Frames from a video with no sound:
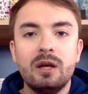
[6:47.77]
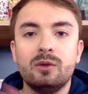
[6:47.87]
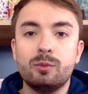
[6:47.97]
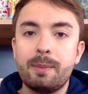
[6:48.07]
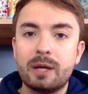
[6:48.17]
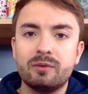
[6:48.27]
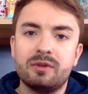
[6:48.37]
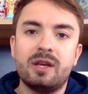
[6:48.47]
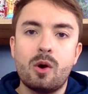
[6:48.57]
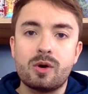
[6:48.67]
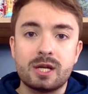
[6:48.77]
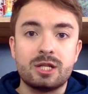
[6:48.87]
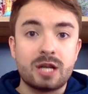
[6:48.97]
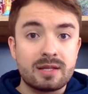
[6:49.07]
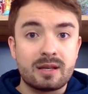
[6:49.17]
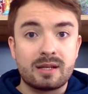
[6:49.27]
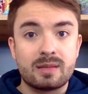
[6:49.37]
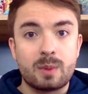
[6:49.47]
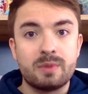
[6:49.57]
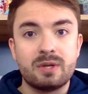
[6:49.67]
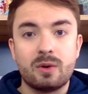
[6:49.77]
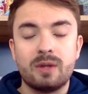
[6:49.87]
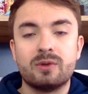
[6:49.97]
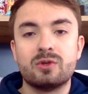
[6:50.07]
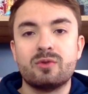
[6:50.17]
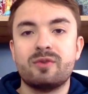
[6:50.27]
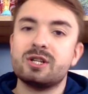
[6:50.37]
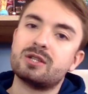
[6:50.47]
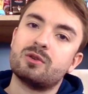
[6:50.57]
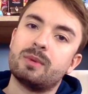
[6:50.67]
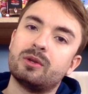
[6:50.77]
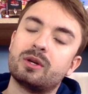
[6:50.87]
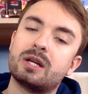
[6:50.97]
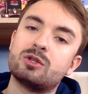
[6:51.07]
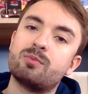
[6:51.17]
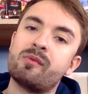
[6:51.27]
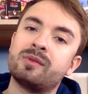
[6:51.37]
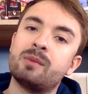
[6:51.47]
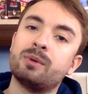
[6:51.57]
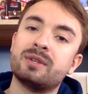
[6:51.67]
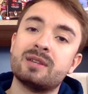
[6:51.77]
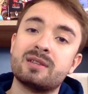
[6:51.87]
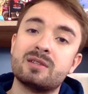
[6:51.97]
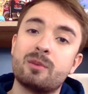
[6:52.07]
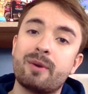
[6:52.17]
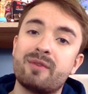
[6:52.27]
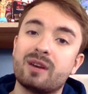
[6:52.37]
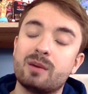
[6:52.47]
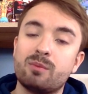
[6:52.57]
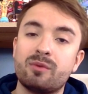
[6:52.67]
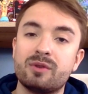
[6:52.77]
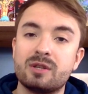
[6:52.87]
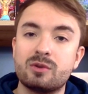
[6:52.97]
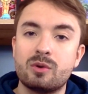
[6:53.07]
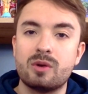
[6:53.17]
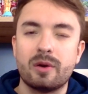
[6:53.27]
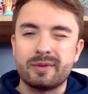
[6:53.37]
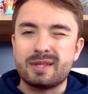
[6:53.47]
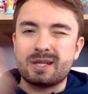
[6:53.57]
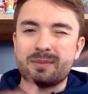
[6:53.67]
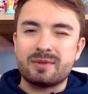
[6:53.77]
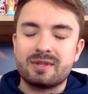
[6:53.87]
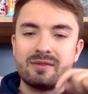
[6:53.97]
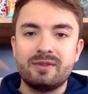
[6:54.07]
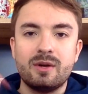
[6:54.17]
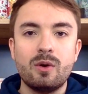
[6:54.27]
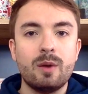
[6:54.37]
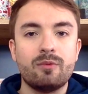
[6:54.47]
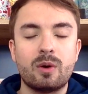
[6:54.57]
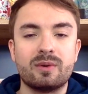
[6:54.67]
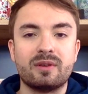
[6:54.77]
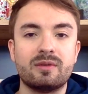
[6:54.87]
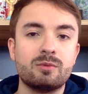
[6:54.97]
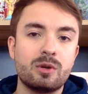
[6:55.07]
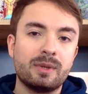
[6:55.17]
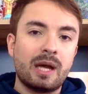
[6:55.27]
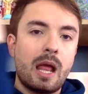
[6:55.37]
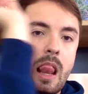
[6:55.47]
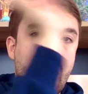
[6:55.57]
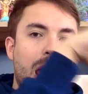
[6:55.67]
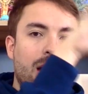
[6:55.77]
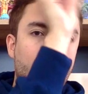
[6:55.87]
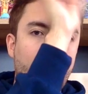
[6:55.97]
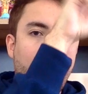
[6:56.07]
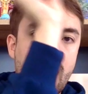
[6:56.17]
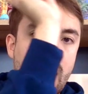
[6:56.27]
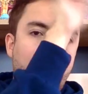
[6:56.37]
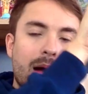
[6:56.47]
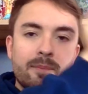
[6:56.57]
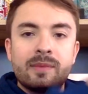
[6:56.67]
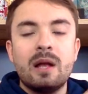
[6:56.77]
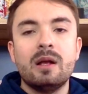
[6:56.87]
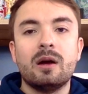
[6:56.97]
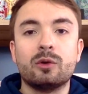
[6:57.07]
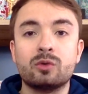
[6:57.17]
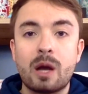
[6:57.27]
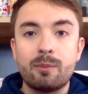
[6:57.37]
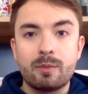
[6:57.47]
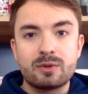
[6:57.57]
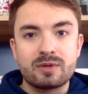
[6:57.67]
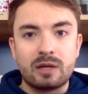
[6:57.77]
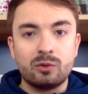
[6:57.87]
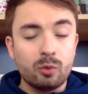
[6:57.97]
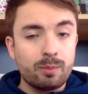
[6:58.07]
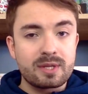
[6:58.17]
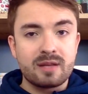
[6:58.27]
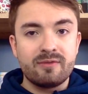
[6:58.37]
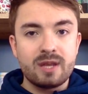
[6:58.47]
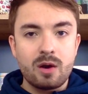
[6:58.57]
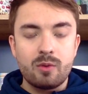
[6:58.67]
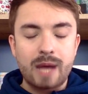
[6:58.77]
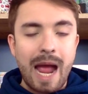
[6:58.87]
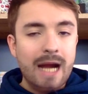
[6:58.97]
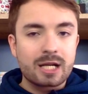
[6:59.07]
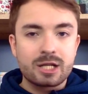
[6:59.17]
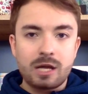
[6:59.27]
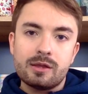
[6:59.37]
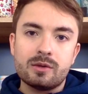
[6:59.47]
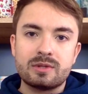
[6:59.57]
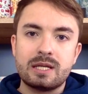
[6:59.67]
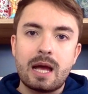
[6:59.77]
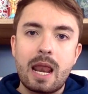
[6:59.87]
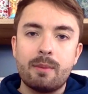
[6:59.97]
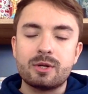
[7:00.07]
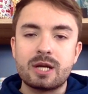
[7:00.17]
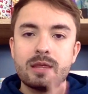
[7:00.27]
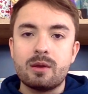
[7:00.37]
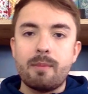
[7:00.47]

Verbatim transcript: N'oublie pas de voter OK Chart, c'est un classement de musique coréenne que je fais chaque semaine dans lequel tu peux voter pour tes artistes préférés. Pour voter, tu as le lien en description de cette vidéo et pour à quoi ça ressemble, je le mettrai là, là, là. En tout cas, pour moi, ce sera tout pour cette vidéo reaction. On se dit à la prochaine.